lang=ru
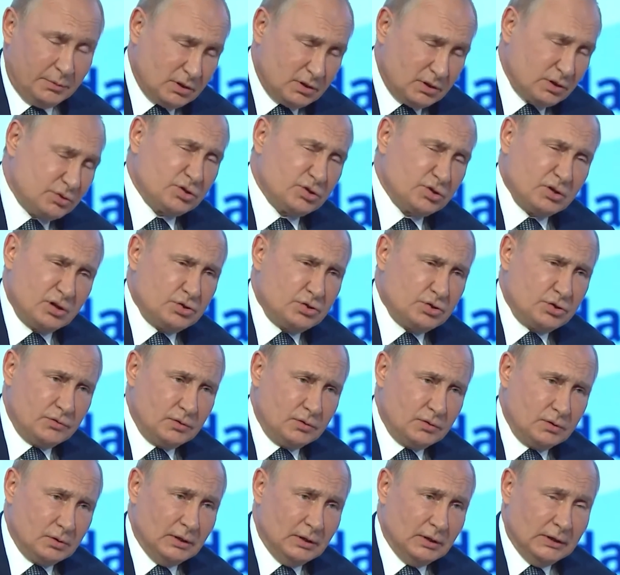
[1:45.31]
Это совершенно
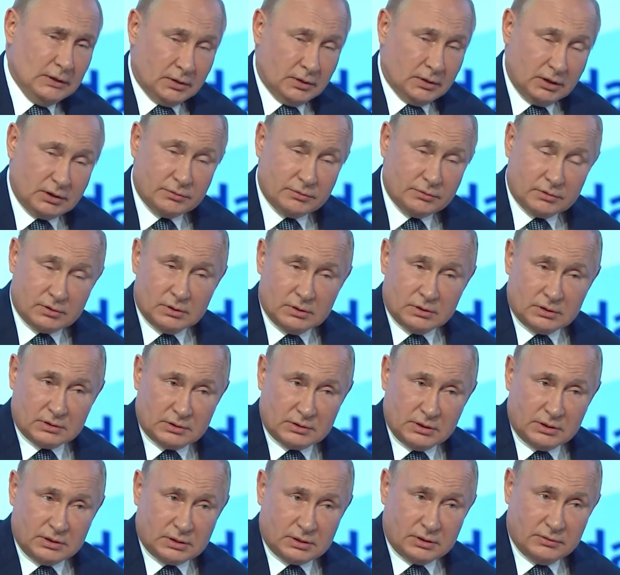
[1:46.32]
очевидно. Это,
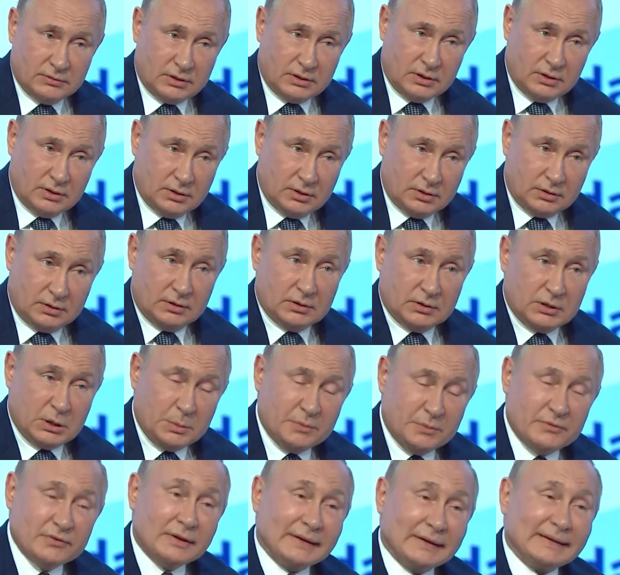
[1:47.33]
кстати говоря, это и
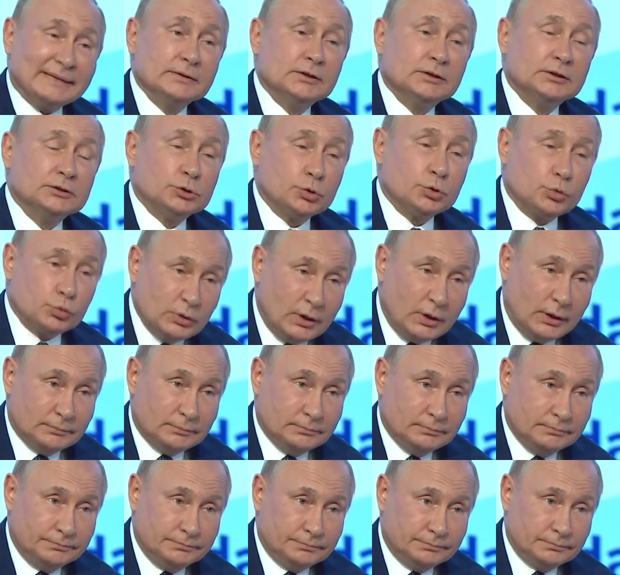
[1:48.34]
требование рынка труда.
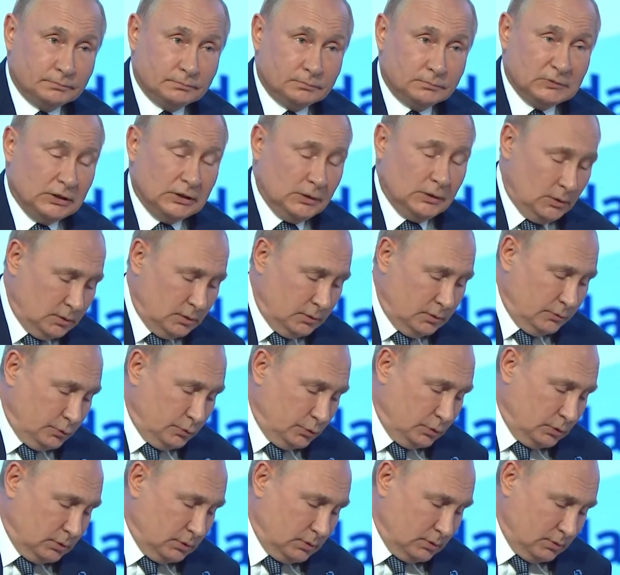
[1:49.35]

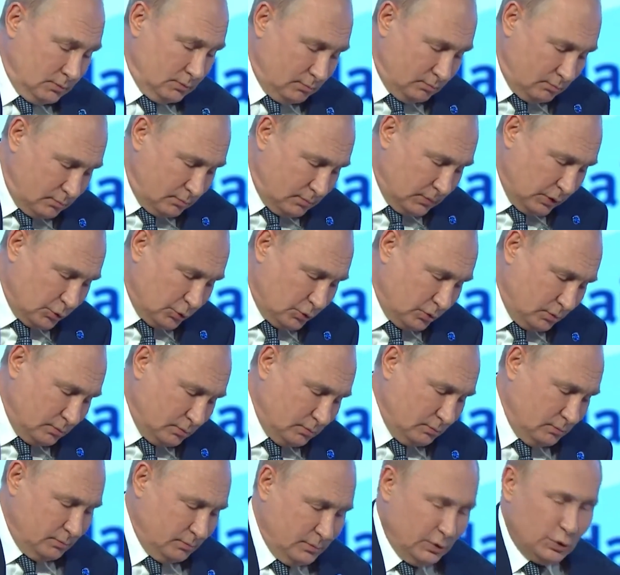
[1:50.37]
Вот. Так что
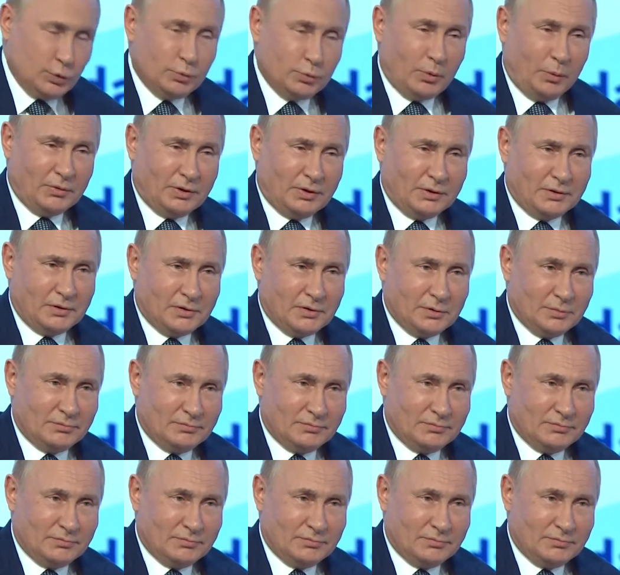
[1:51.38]
мы думаем над этим.